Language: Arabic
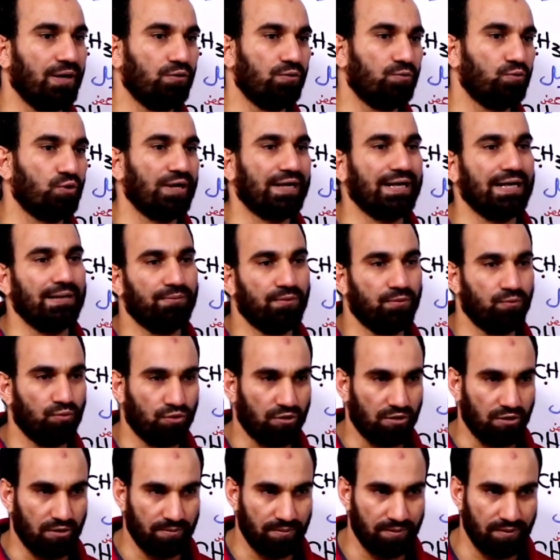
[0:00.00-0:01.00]
او المركب
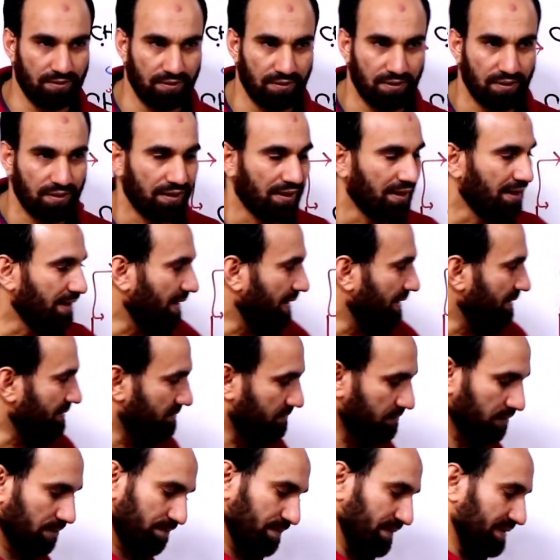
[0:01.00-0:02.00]
المقابل
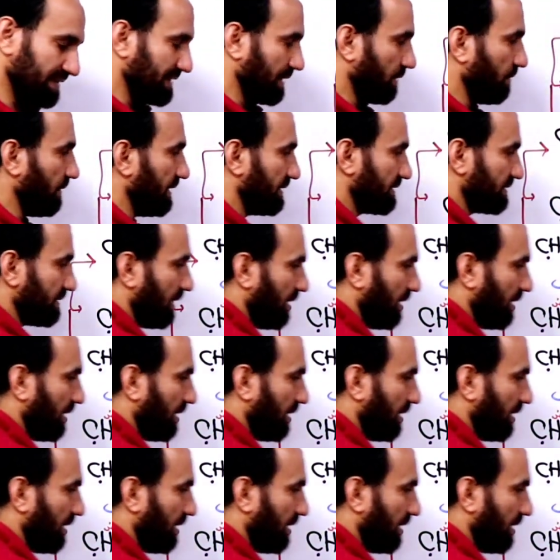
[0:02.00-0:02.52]
استر بنزوات